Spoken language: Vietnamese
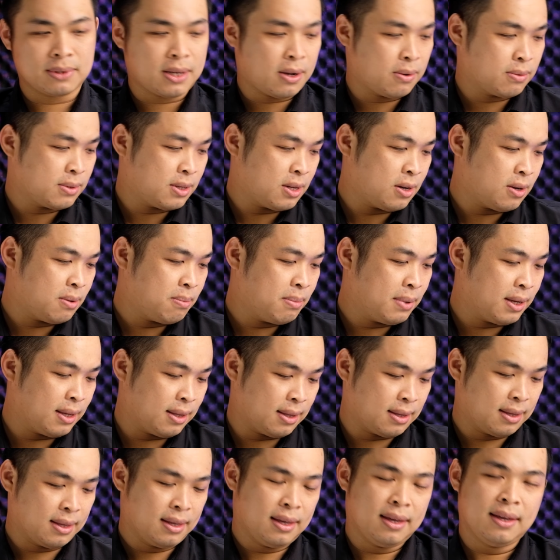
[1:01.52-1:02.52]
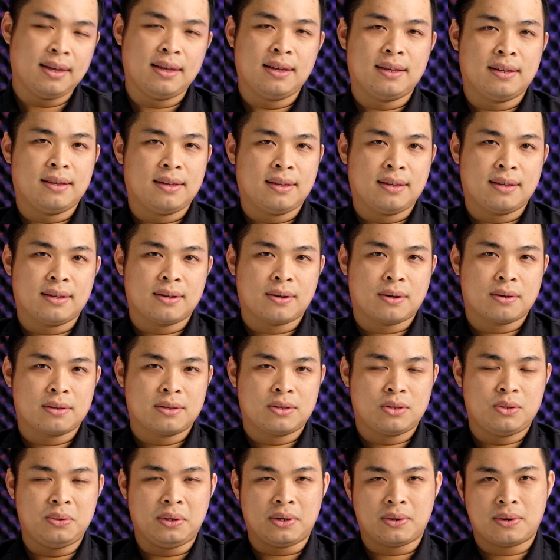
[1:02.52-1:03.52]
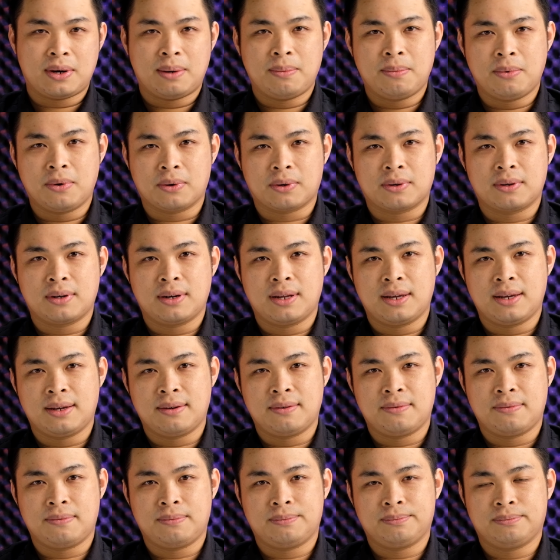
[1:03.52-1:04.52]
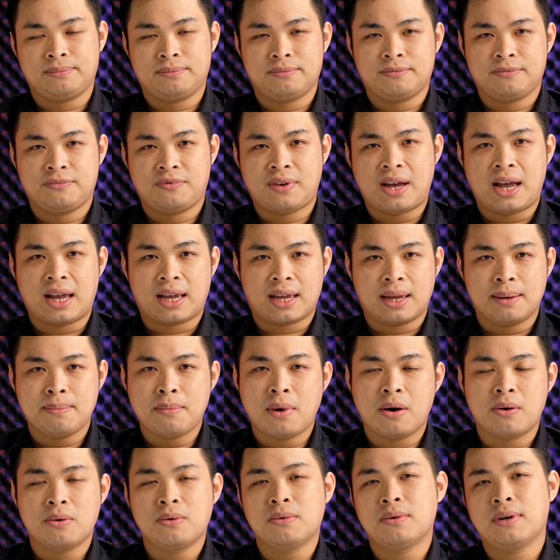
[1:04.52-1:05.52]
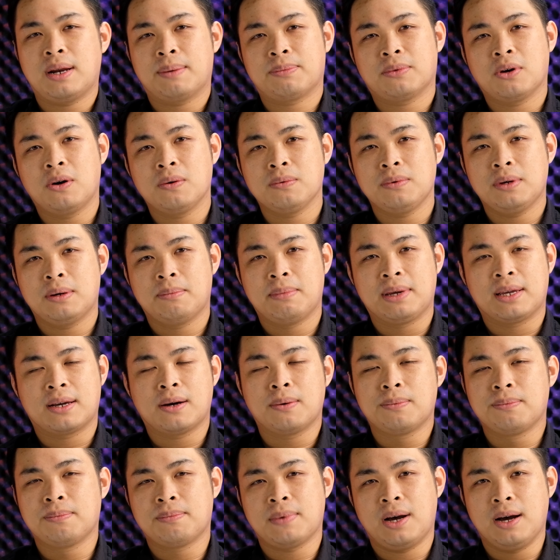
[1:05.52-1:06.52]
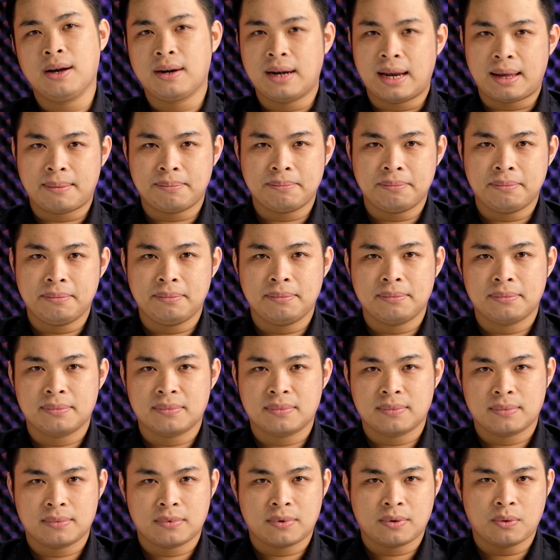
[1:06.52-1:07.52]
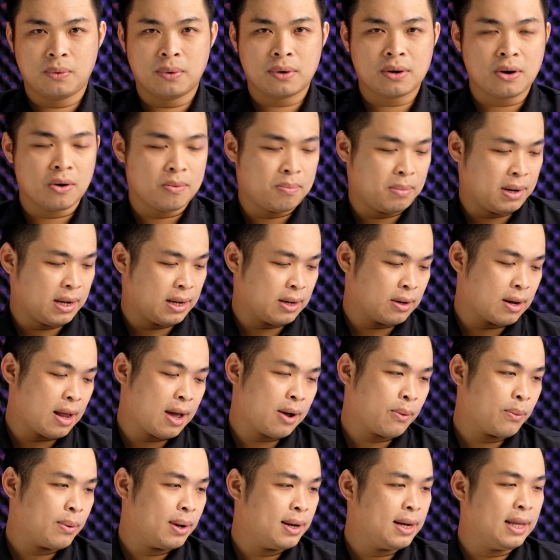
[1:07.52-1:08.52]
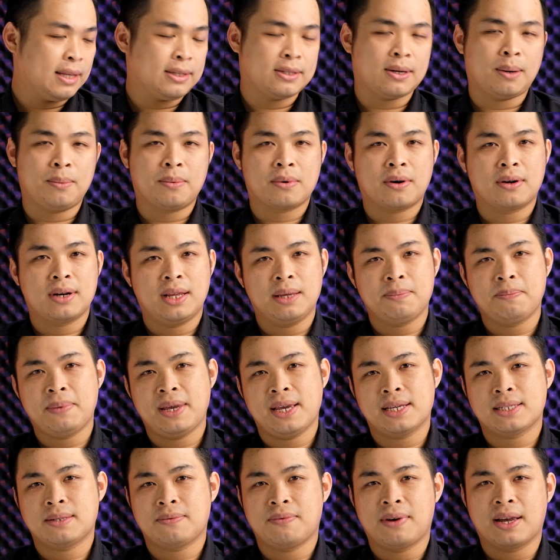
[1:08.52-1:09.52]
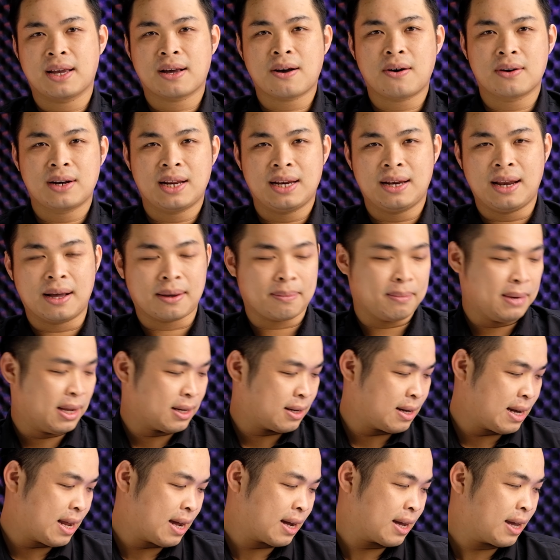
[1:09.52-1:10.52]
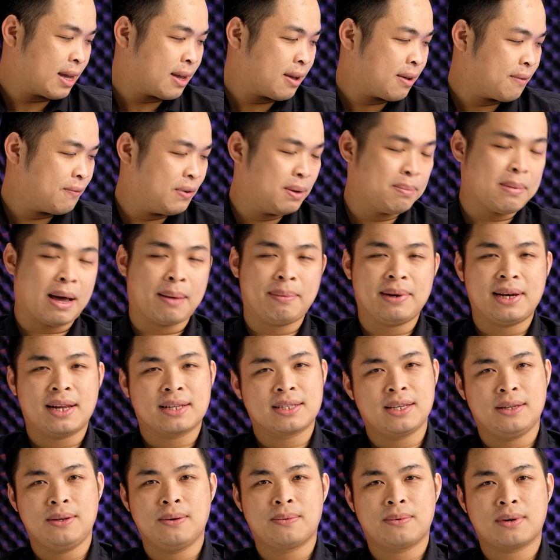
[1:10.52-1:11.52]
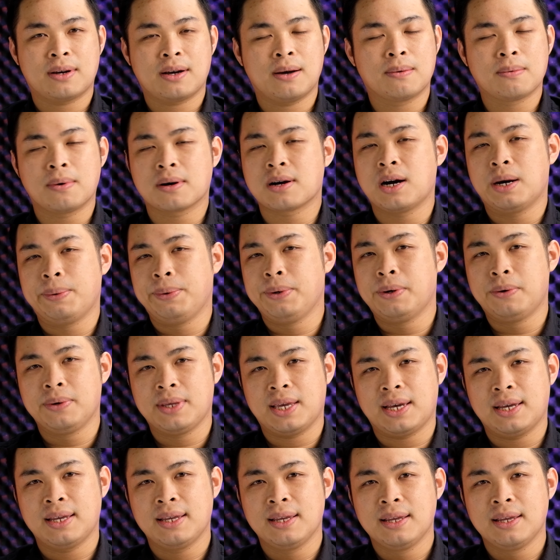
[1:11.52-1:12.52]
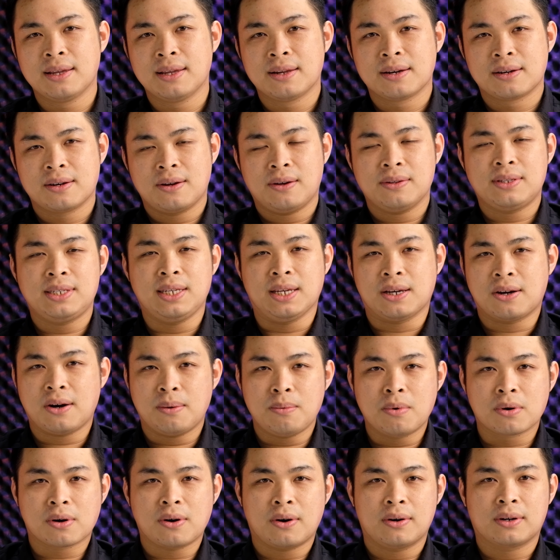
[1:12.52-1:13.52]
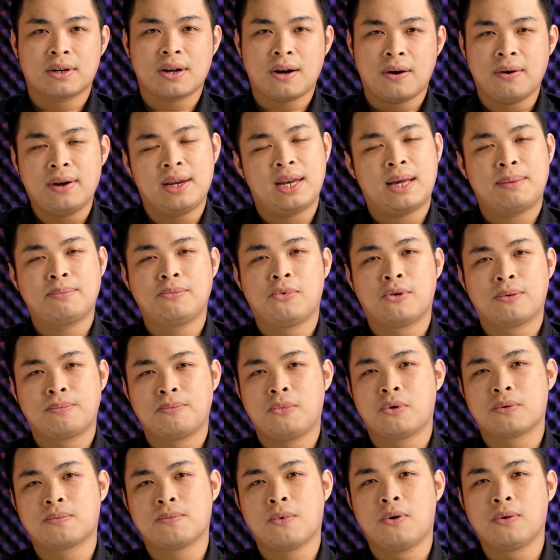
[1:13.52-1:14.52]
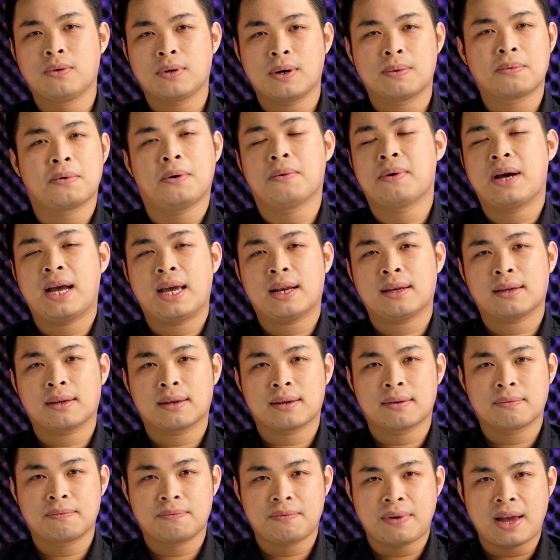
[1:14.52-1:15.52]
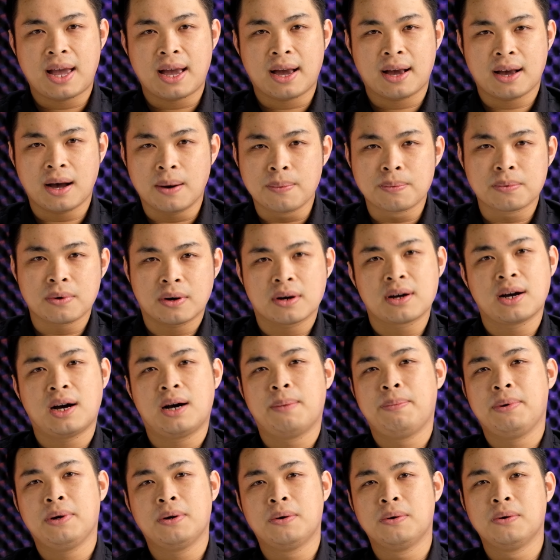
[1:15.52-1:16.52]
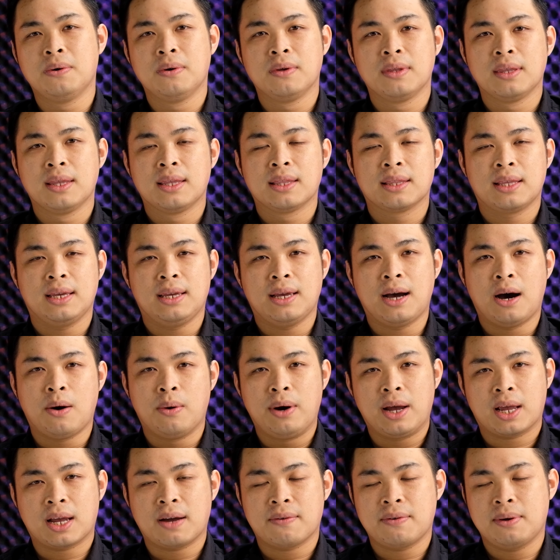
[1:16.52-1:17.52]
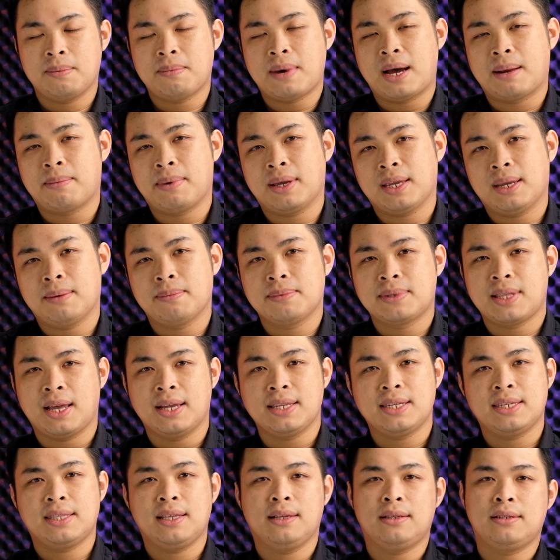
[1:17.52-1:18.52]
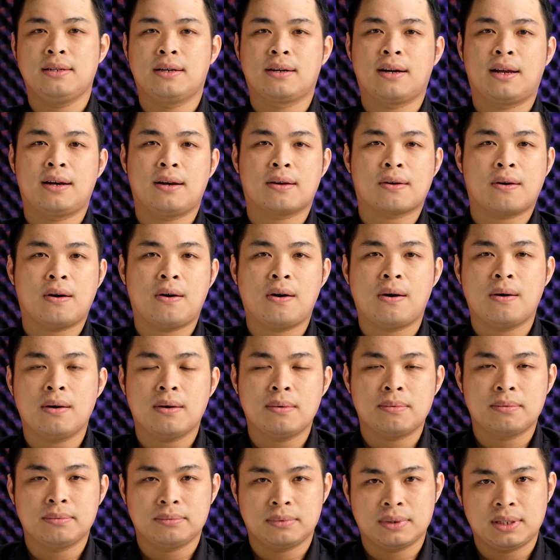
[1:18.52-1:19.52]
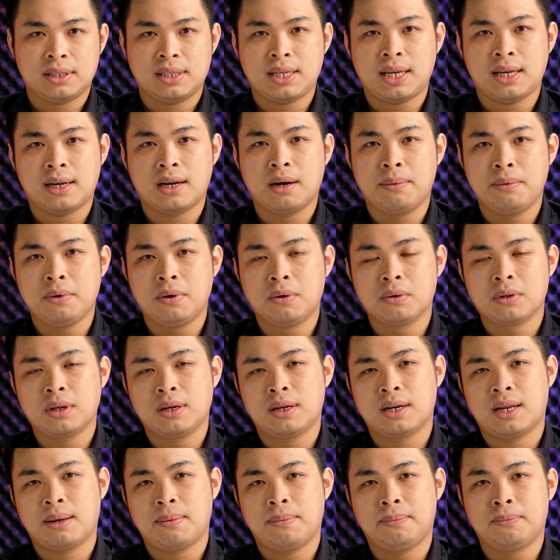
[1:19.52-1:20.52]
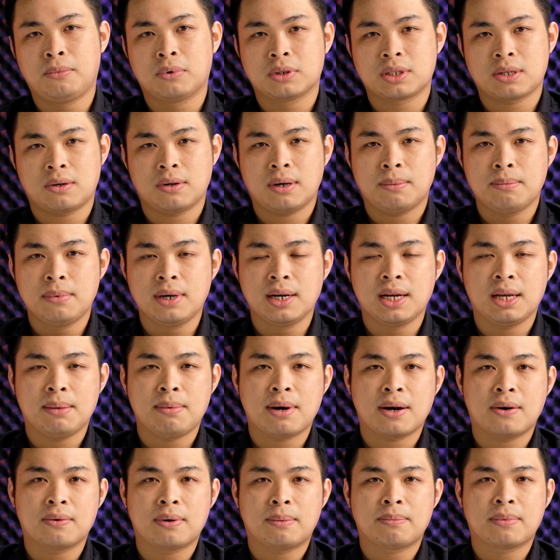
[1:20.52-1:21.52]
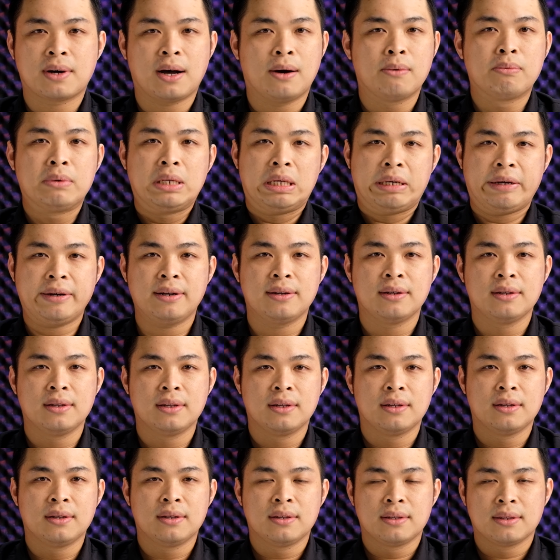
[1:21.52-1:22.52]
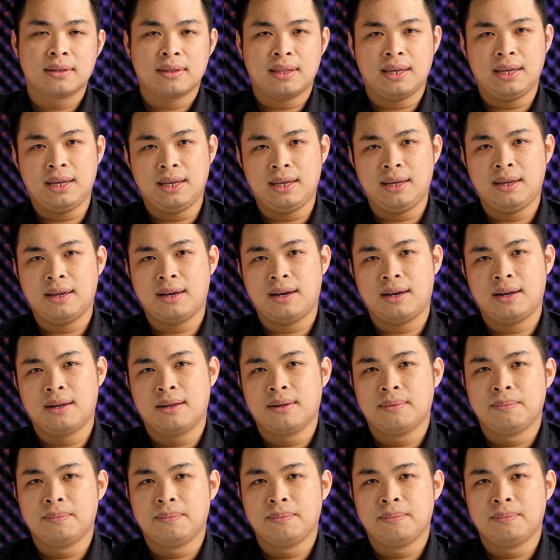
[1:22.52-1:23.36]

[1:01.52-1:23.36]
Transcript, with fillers: song sau đó mình chuyển qua một à, vài cái mẫu laptop nhưng mà mình không ưng lắm cuối cùng mình đã quyết định chọn một con XPS và con này đặc biệt là cái phiên bản mình đang sử dụng nó không có GPU nha nó chỉ có một con Core i5 11400H và không có GPU thì hầu hết các phiên bản mà anh em thấy trên thị trường là nó có chạy GPU thường là 1650 hay 3050 gì đó thì à,